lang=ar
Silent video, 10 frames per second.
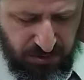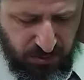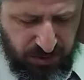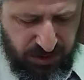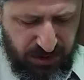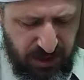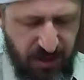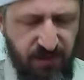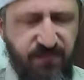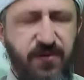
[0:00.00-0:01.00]
وإن
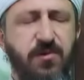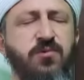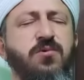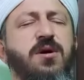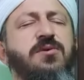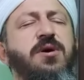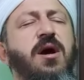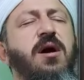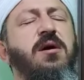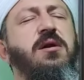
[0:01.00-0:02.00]
كان الفرق
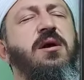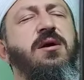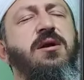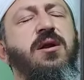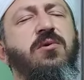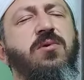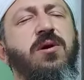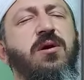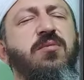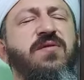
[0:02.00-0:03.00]
واضحا لكنه
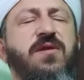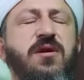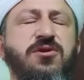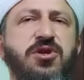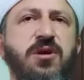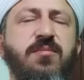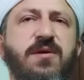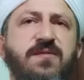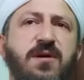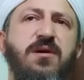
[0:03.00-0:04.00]
رغب في الإجابة
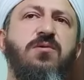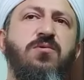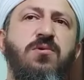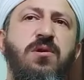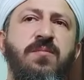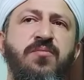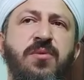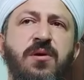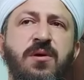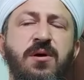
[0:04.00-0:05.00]
فأقول
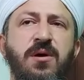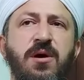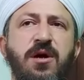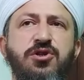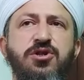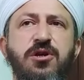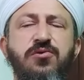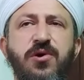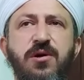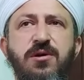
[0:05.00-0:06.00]

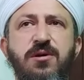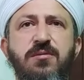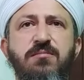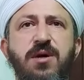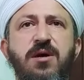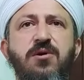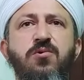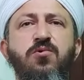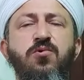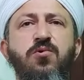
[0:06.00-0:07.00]
الشيطان
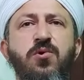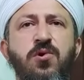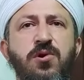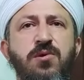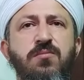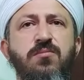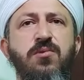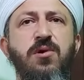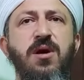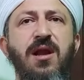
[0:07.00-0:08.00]
مخلوق
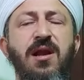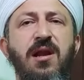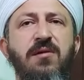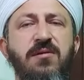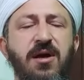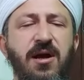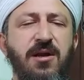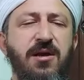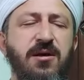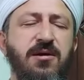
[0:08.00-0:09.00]
مكلف
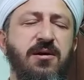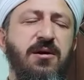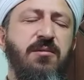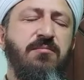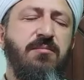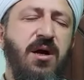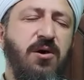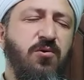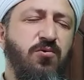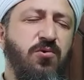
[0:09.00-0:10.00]
يعني
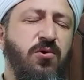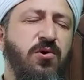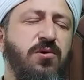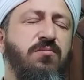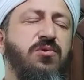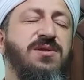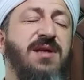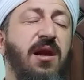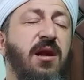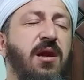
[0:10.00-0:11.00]
مخلوق
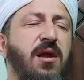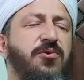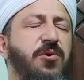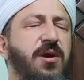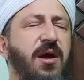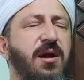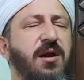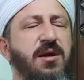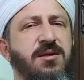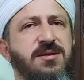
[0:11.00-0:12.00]
مسلط على
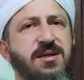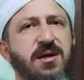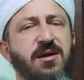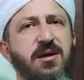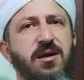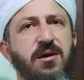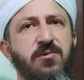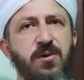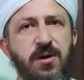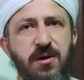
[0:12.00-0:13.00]
الإنسان
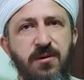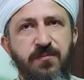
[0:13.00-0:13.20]
لإغوائه